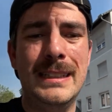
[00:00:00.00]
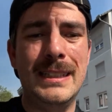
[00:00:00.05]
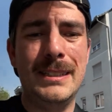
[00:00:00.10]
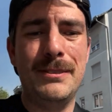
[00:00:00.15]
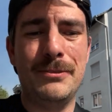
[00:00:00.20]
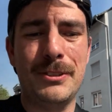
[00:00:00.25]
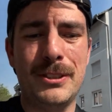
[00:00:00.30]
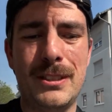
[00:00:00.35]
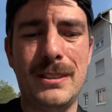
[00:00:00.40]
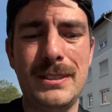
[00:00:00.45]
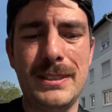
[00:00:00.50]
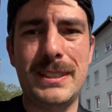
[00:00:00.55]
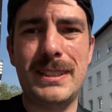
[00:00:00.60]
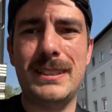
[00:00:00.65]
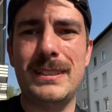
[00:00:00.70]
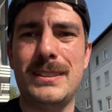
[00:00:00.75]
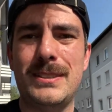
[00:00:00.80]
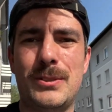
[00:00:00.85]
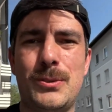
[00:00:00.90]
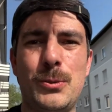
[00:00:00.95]
wirklich
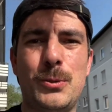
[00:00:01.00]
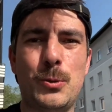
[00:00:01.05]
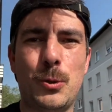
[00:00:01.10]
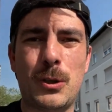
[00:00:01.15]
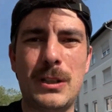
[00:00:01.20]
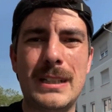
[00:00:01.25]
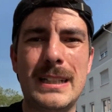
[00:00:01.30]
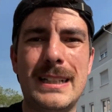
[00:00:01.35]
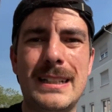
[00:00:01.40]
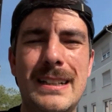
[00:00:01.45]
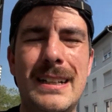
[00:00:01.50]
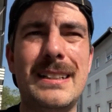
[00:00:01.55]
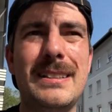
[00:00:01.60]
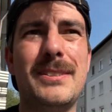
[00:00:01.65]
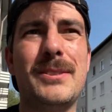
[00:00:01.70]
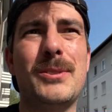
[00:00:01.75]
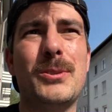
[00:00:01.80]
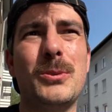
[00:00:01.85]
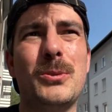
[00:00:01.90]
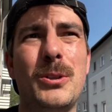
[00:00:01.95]
zu
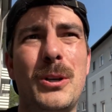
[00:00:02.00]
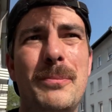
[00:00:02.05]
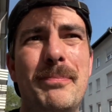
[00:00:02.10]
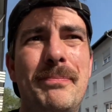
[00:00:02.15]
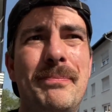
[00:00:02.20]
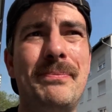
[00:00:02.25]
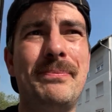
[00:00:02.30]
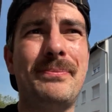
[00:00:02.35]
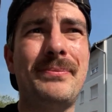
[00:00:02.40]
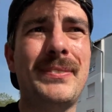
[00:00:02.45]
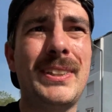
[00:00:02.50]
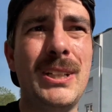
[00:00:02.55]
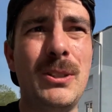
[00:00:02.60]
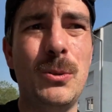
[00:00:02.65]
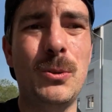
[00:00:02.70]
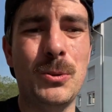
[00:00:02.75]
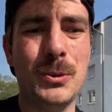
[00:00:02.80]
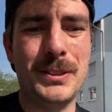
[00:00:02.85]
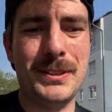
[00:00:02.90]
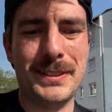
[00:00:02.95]
Torgelegenheiten zu kommen.
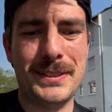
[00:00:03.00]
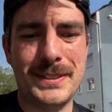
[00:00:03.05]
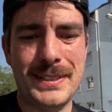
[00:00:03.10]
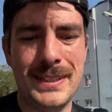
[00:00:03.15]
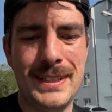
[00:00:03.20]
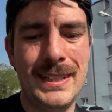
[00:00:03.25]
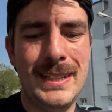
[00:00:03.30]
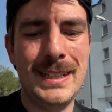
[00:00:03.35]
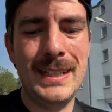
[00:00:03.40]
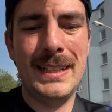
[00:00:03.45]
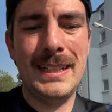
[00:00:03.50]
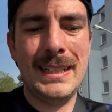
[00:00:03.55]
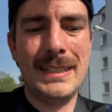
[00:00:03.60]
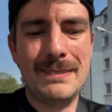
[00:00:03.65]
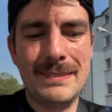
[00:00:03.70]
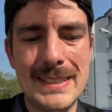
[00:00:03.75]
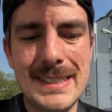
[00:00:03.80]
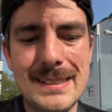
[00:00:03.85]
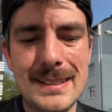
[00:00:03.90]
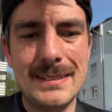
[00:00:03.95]
Und
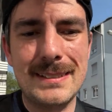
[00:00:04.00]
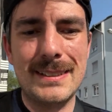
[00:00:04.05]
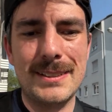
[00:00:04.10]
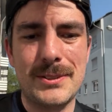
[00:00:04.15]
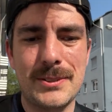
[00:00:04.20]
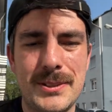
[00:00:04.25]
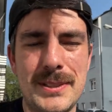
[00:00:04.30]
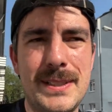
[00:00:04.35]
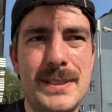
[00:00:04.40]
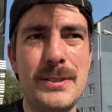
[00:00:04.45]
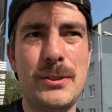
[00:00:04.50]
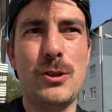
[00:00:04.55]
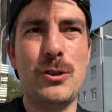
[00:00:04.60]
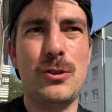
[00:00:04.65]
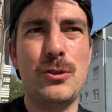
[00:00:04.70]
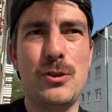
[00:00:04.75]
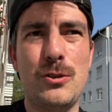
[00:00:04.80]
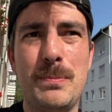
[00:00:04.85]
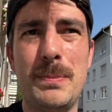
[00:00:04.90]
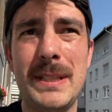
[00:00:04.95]
wie es dann in solchen
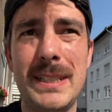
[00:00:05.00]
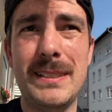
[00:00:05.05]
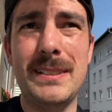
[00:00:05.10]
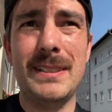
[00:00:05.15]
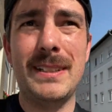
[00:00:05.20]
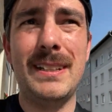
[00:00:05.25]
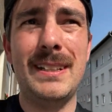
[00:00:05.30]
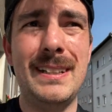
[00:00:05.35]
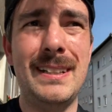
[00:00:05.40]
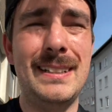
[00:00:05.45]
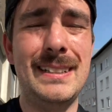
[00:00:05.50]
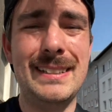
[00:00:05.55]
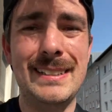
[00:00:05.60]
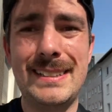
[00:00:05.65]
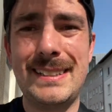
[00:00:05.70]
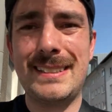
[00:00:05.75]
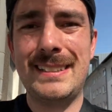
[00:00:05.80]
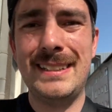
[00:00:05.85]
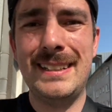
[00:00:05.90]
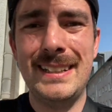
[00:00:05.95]
Spielen
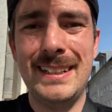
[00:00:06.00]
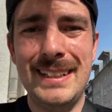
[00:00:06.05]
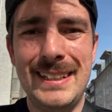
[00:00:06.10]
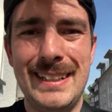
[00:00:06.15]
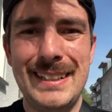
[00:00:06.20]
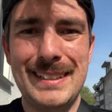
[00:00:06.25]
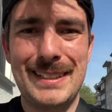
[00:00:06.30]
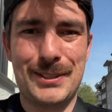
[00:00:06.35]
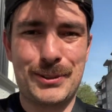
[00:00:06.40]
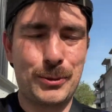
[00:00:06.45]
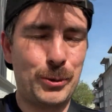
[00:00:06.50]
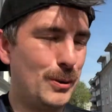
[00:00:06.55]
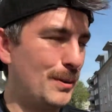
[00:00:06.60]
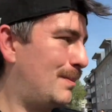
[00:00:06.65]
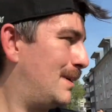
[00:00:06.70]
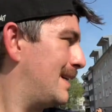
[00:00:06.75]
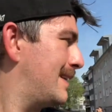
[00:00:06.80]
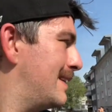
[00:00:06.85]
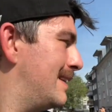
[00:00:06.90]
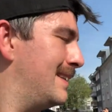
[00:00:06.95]
ist, das Tor
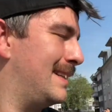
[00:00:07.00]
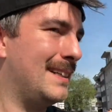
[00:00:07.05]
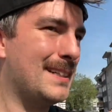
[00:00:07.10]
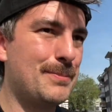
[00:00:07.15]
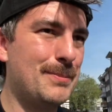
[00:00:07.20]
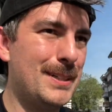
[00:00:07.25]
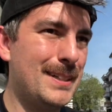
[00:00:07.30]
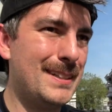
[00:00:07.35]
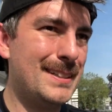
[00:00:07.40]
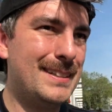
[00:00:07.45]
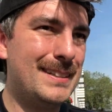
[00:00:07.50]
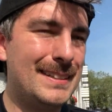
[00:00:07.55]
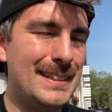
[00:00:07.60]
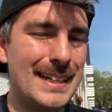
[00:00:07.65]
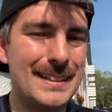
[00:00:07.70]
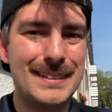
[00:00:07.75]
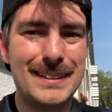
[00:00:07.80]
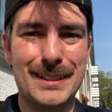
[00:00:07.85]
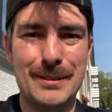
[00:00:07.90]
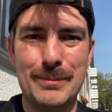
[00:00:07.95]
macht dann erstmal die
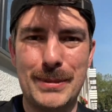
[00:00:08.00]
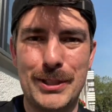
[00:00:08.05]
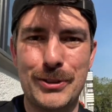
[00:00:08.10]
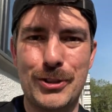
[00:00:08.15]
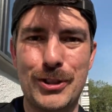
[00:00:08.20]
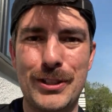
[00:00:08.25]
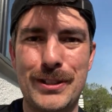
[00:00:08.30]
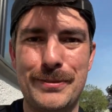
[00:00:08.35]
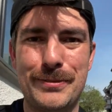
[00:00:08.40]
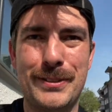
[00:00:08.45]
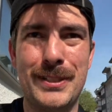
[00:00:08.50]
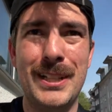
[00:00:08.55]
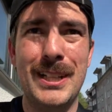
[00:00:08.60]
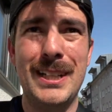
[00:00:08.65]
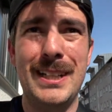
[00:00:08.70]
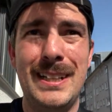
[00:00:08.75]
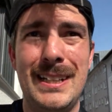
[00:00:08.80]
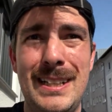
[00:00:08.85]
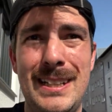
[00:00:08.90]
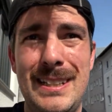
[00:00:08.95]
andere Mannschaft
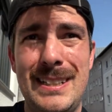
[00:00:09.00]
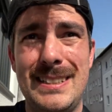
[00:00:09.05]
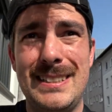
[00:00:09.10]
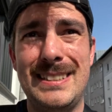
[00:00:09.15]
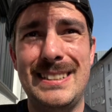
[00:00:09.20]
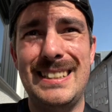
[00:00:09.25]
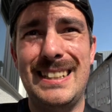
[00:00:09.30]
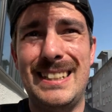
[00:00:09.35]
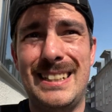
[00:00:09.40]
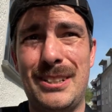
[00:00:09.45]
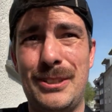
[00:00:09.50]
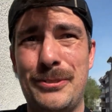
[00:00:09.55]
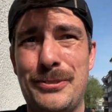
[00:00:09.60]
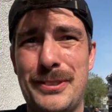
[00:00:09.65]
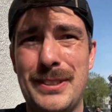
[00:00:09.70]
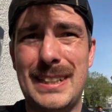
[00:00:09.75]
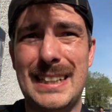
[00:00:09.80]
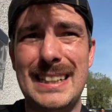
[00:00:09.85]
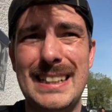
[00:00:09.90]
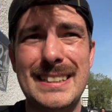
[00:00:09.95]
äh, auf
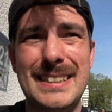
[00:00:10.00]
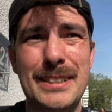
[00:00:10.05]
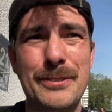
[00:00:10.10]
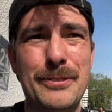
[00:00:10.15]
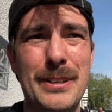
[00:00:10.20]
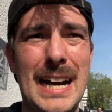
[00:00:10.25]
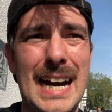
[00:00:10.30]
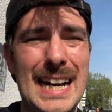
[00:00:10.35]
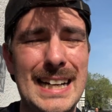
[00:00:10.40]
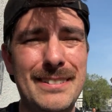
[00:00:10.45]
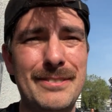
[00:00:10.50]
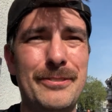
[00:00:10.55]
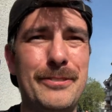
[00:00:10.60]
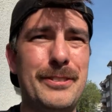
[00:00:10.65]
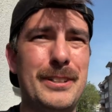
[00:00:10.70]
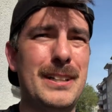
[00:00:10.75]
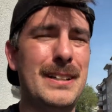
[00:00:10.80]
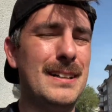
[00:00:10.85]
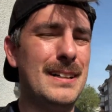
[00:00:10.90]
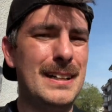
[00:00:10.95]
eine relativ
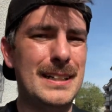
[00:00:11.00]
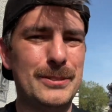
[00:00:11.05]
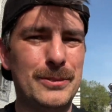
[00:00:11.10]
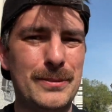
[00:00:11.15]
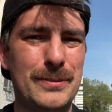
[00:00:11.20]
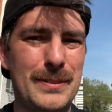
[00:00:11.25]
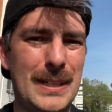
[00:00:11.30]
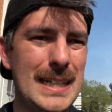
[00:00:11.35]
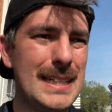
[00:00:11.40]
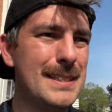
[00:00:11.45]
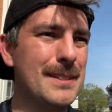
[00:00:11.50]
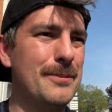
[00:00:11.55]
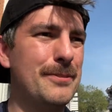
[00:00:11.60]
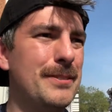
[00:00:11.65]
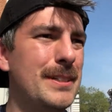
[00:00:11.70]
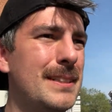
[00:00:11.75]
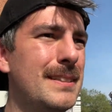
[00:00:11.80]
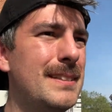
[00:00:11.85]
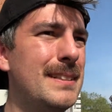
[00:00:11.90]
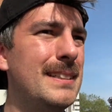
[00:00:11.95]
einfache Art und Weise,
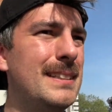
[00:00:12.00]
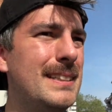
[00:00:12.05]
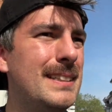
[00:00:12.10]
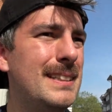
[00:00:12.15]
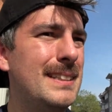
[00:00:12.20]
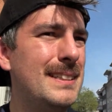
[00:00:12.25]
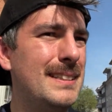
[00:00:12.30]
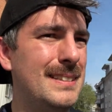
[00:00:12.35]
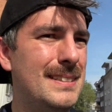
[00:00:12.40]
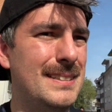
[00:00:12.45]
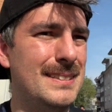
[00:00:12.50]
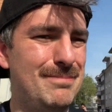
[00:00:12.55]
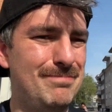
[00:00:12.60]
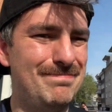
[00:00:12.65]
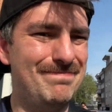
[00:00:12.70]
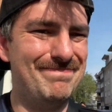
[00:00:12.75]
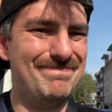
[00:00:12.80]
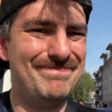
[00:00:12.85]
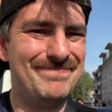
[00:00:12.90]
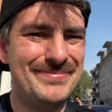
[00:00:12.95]
fand ich,
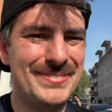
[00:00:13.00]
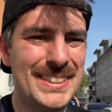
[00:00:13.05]
ähm,